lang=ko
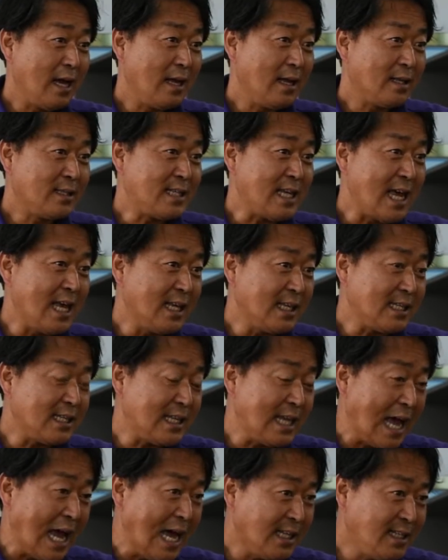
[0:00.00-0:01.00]
자,
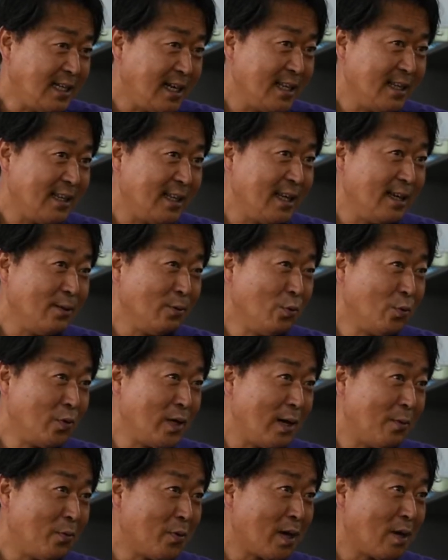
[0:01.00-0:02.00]
아들한테
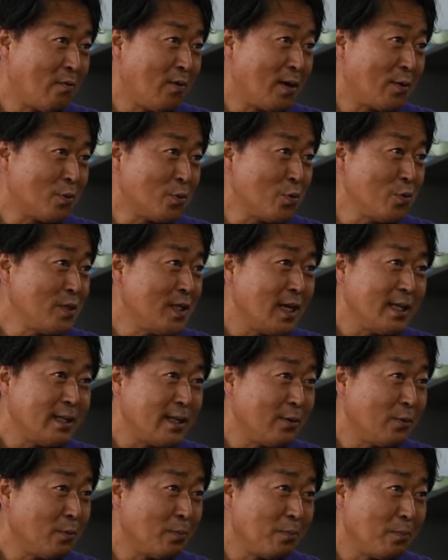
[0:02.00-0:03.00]
녹나 보라고 하고 손자한테
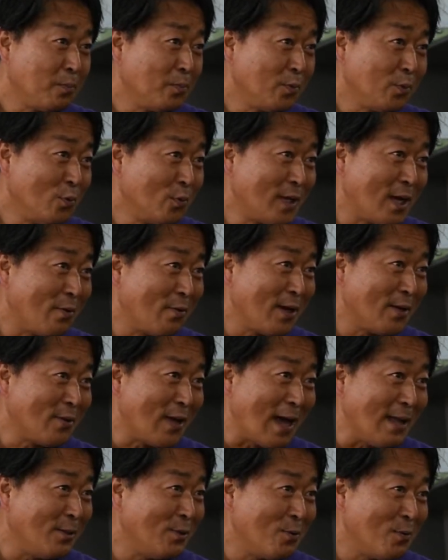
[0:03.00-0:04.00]
녹나고 해도
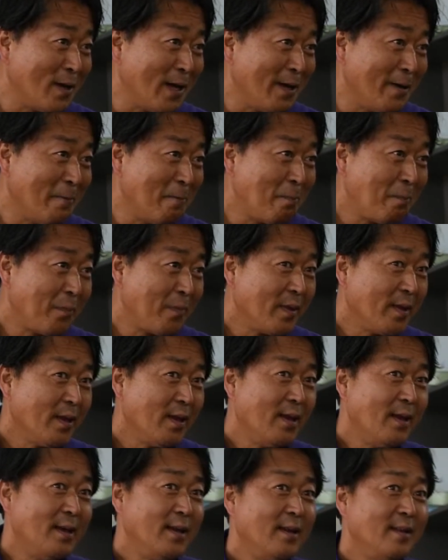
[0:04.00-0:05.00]
안 녹아요.
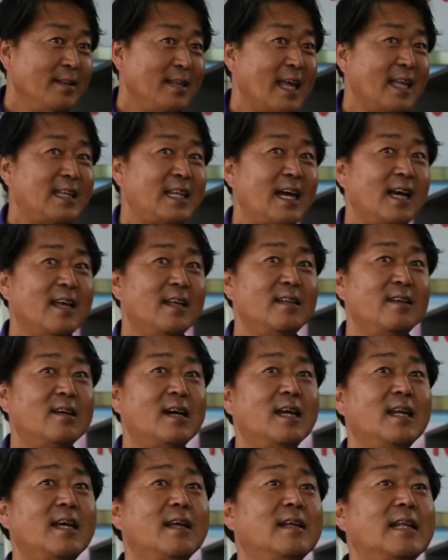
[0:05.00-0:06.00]
내 땅에
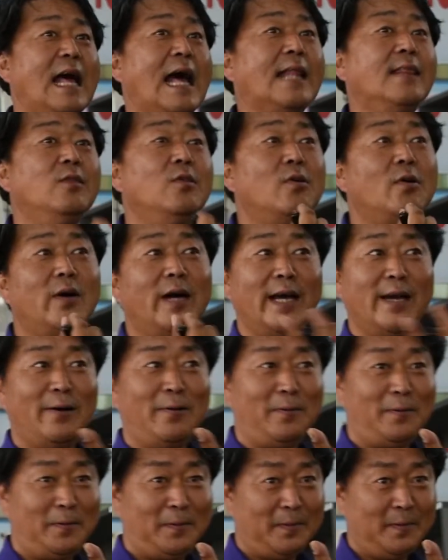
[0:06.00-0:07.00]
들어간 애는 안 녹아요.
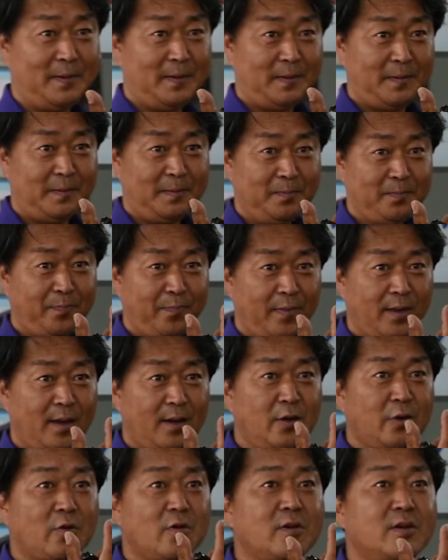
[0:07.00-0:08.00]

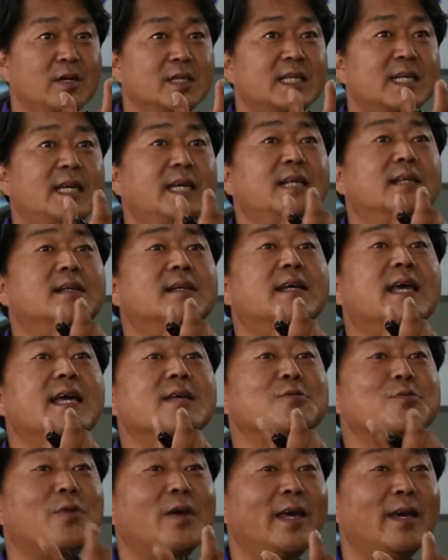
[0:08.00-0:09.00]
그리고 그것이 기능을
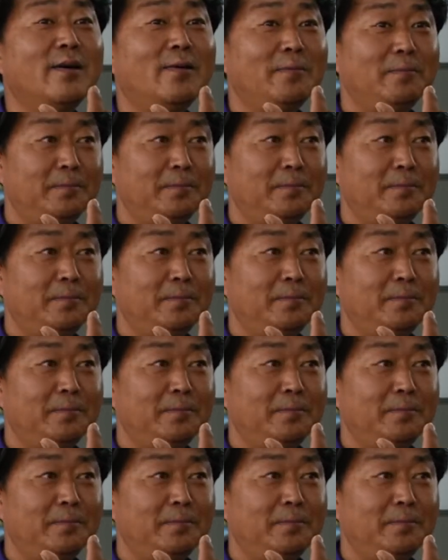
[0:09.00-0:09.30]
계속해요.